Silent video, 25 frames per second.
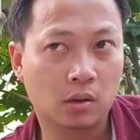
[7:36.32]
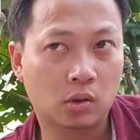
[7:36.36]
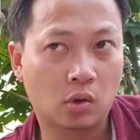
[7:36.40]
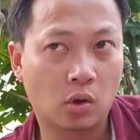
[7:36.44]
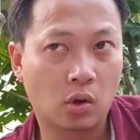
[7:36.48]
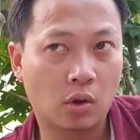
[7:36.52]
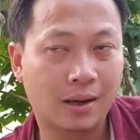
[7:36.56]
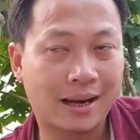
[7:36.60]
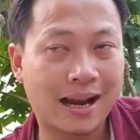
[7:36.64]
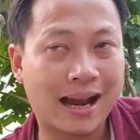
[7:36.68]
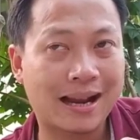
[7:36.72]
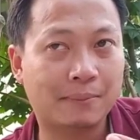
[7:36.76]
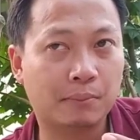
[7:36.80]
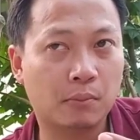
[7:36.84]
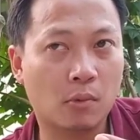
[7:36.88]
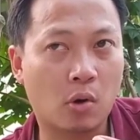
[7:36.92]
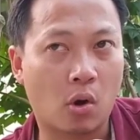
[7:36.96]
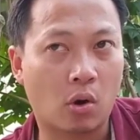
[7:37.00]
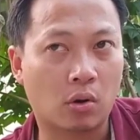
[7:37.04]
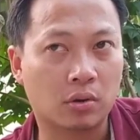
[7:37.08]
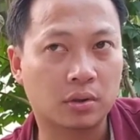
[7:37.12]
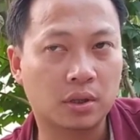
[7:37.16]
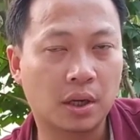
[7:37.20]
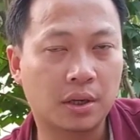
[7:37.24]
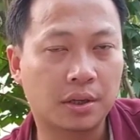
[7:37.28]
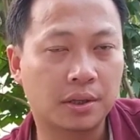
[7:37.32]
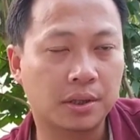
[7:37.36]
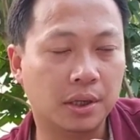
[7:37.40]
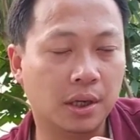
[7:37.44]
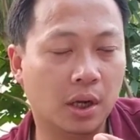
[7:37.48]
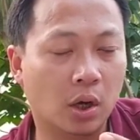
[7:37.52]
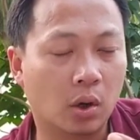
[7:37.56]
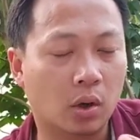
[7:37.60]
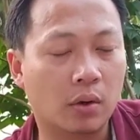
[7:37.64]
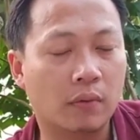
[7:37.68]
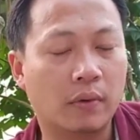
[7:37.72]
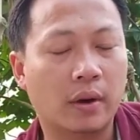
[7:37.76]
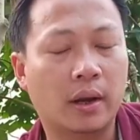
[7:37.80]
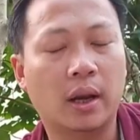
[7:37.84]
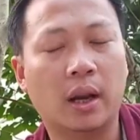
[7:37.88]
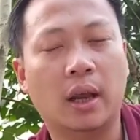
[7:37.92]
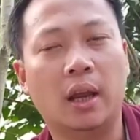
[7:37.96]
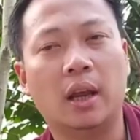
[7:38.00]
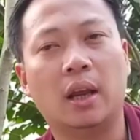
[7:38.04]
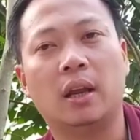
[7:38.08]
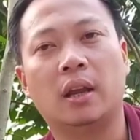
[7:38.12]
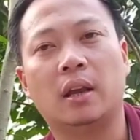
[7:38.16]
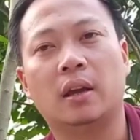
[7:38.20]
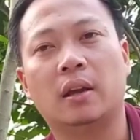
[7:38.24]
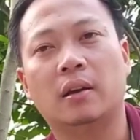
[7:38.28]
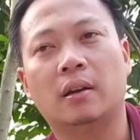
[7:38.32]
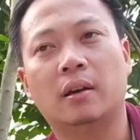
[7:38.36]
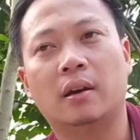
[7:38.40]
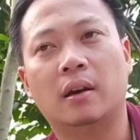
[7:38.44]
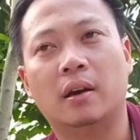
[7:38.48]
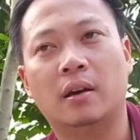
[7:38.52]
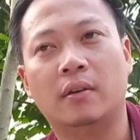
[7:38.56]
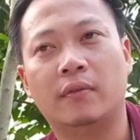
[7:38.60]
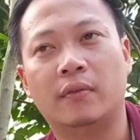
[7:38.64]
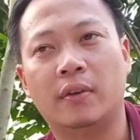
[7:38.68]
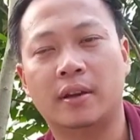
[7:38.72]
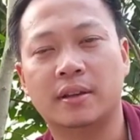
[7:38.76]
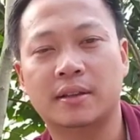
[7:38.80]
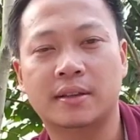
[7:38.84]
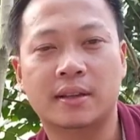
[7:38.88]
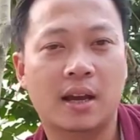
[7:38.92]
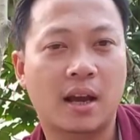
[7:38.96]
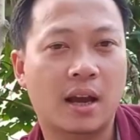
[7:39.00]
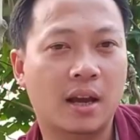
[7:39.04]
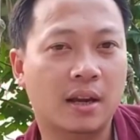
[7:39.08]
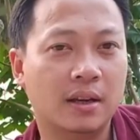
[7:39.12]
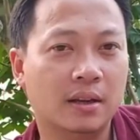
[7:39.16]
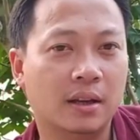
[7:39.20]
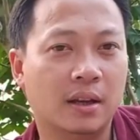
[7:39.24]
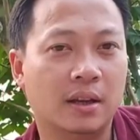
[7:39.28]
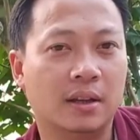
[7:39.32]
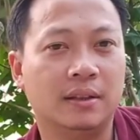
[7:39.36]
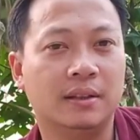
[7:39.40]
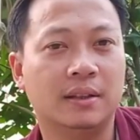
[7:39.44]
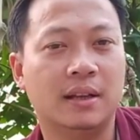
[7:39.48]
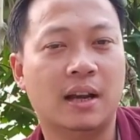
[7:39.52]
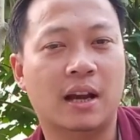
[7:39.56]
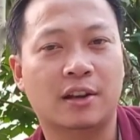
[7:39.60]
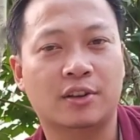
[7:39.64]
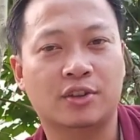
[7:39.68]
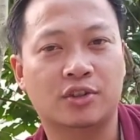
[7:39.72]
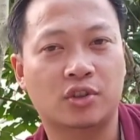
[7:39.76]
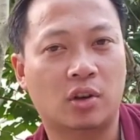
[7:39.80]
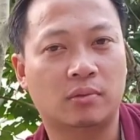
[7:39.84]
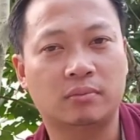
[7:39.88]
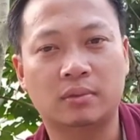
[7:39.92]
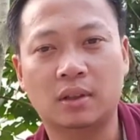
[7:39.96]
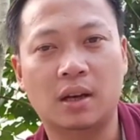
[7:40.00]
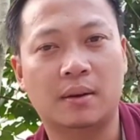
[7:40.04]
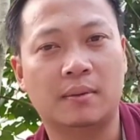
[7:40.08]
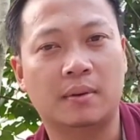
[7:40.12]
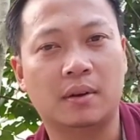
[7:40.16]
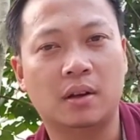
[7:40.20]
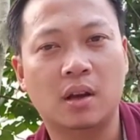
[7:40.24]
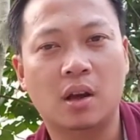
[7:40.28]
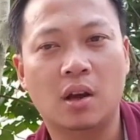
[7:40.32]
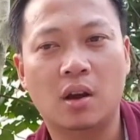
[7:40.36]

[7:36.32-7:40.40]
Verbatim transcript: tôi gạt bỏ rất nhiều cái vấn đề ờ, về gia đình hàng xóm tất cả